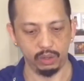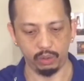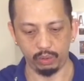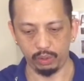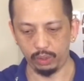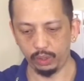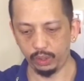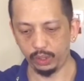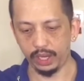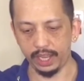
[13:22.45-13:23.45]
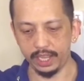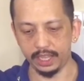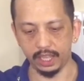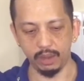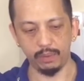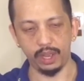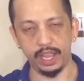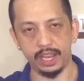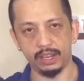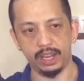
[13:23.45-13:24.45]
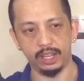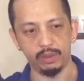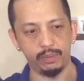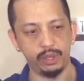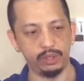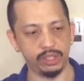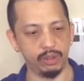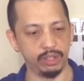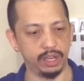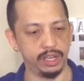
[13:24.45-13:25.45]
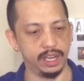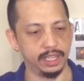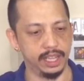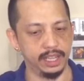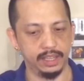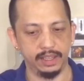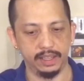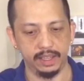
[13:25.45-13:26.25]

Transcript: Kung nakikita nyo po, ayan, ito ah, po yung sound card natin.